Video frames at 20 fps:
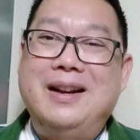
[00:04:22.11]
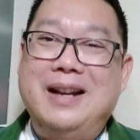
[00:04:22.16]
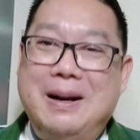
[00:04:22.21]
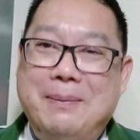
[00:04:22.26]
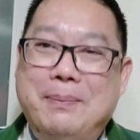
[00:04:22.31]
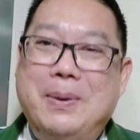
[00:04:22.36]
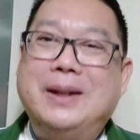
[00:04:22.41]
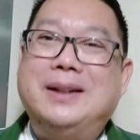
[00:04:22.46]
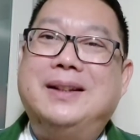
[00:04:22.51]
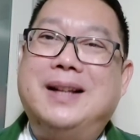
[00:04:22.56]

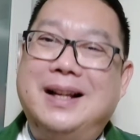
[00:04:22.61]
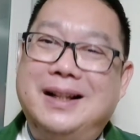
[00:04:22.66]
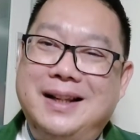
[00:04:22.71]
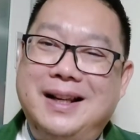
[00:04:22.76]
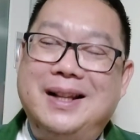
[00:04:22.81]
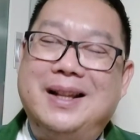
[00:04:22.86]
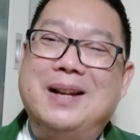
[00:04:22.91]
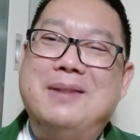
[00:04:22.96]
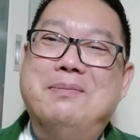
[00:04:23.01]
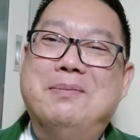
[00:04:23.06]
dapatkah
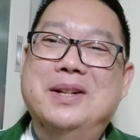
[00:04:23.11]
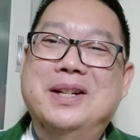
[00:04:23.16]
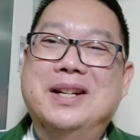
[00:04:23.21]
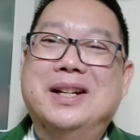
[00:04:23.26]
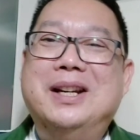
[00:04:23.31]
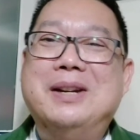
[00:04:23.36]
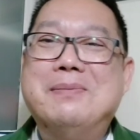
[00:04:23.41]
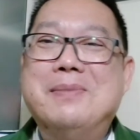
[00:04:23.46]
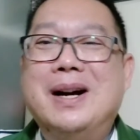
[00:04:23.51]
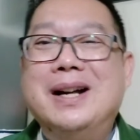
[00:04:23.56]
kita
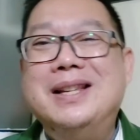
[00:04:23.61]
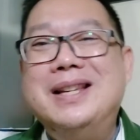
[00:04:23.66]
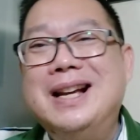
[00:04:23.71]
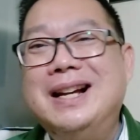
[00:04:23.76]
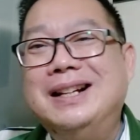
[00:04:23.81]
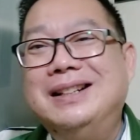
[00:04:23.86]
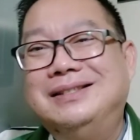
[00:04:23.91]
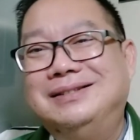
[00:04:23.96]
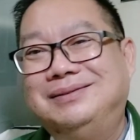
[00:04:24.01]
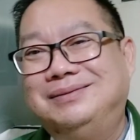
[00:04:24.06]
menerimanya?